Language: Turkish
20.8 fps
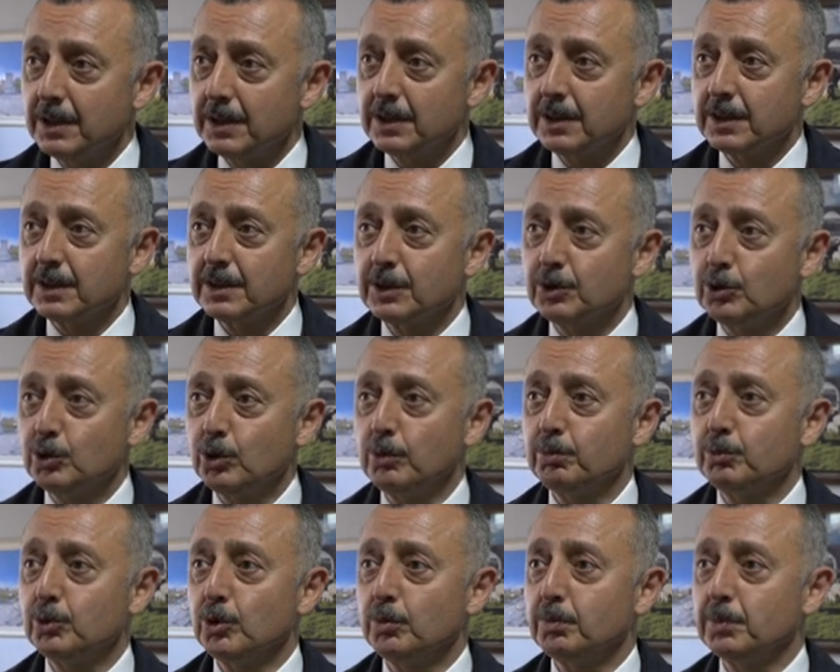e,
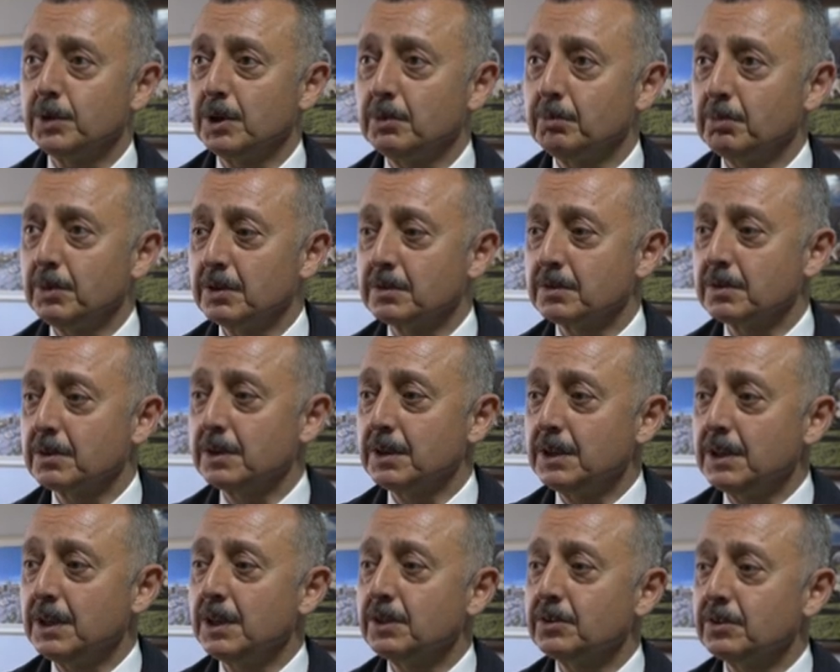çöp toplanması,
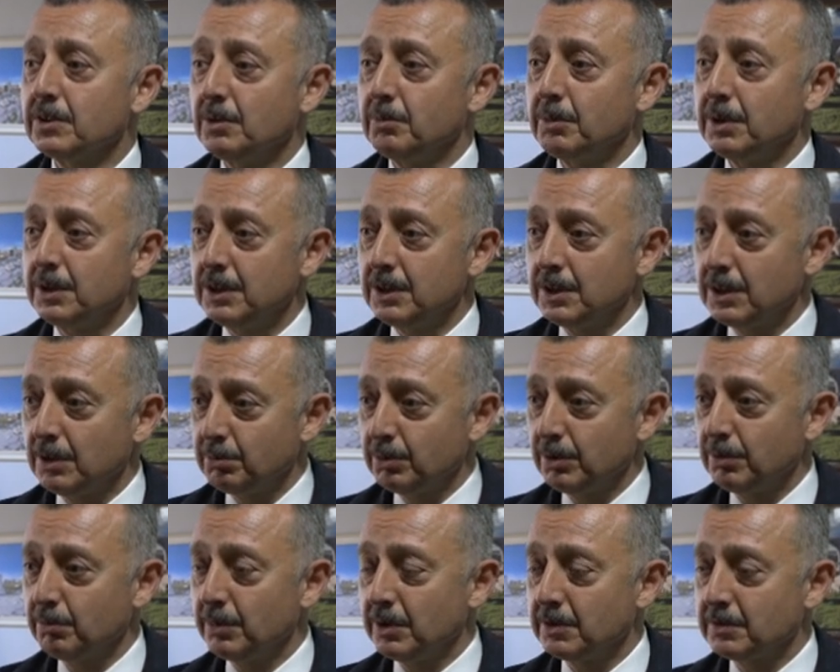ilaçlamanın
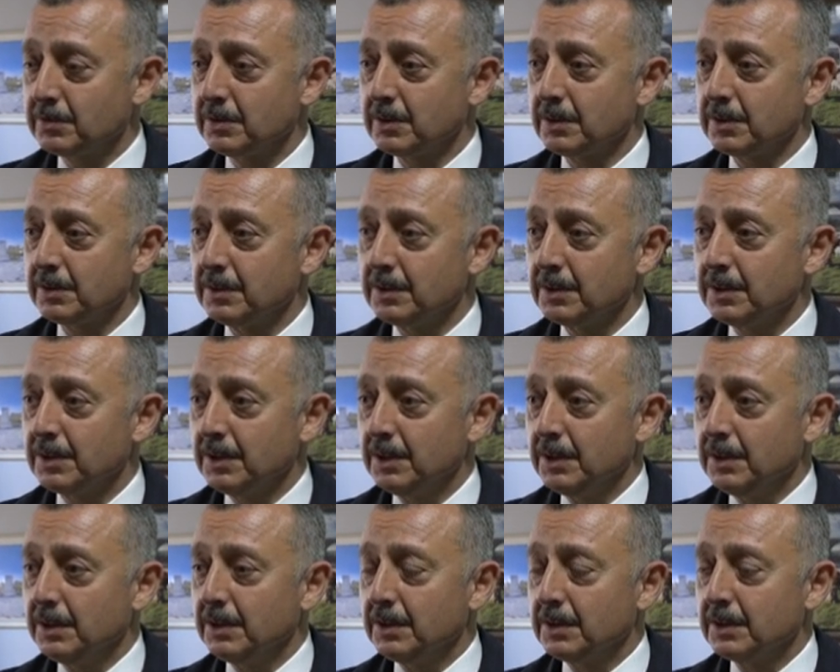yapılması
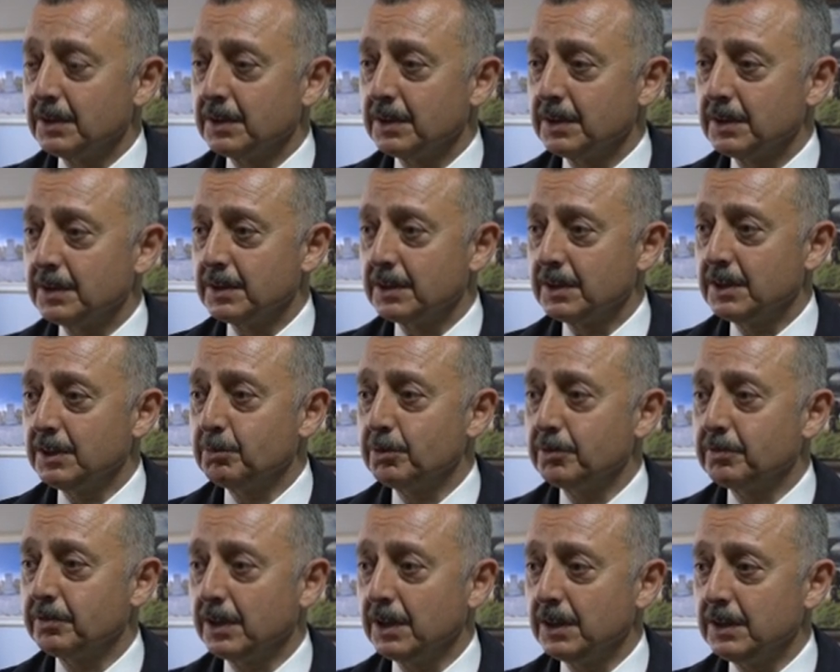e, gibi
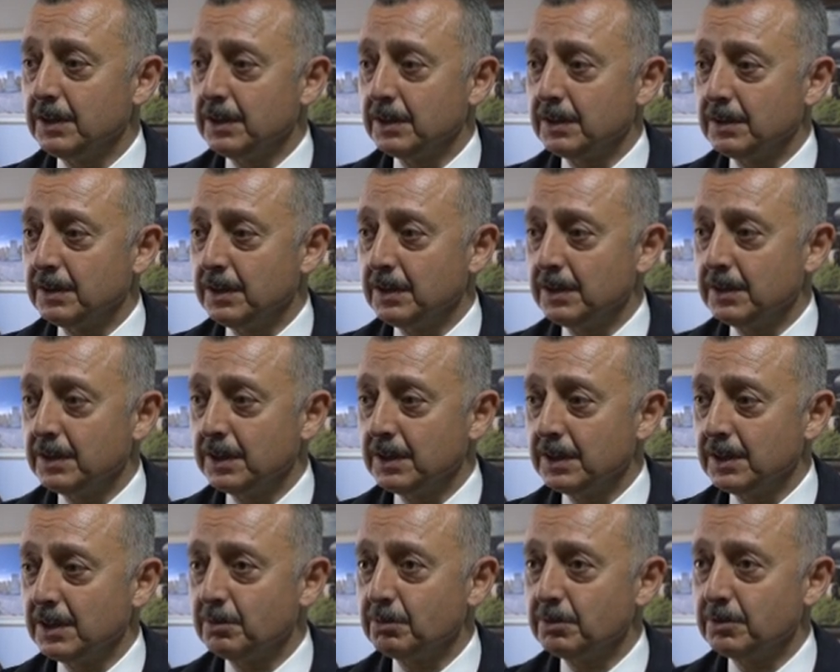faaliyetleri de
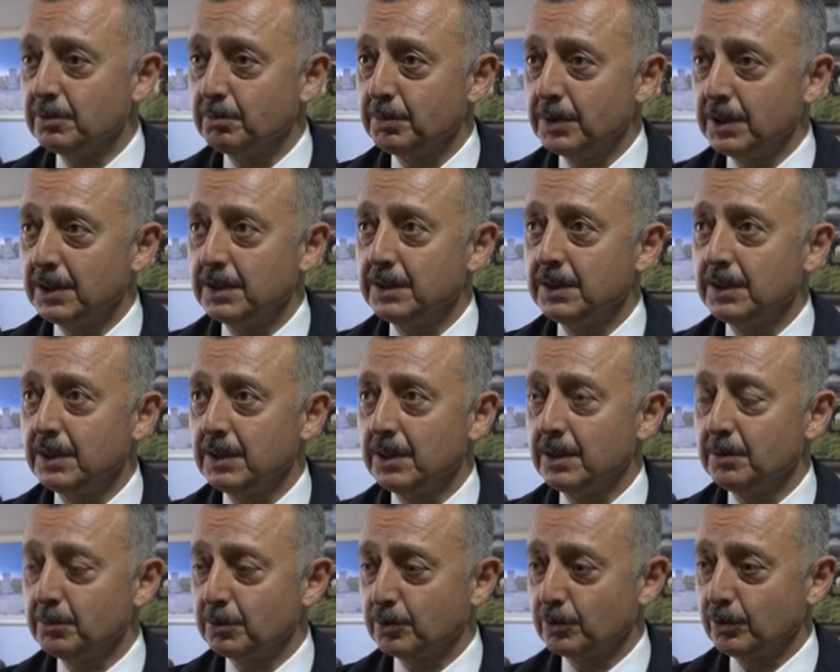yine bizim
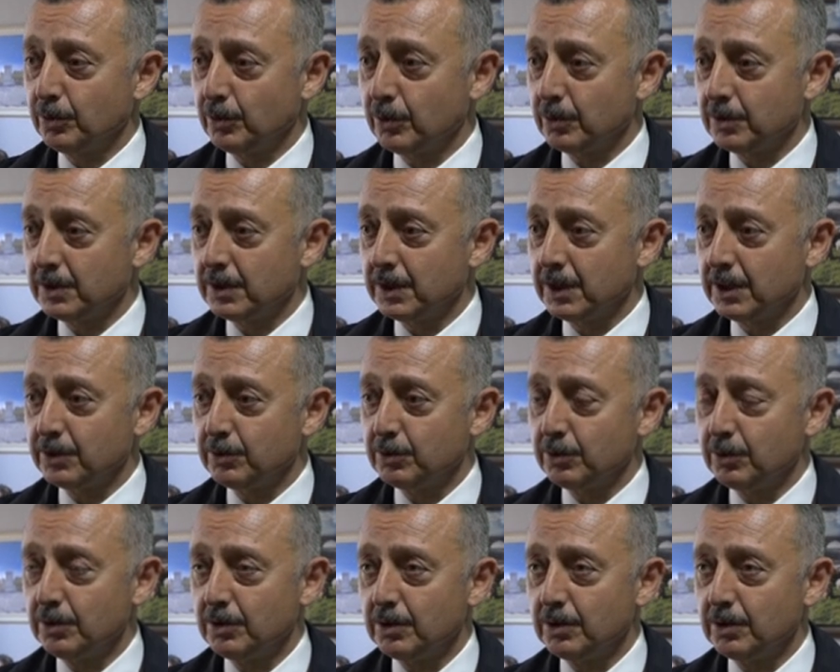belediyelerimiz koordine ediyor.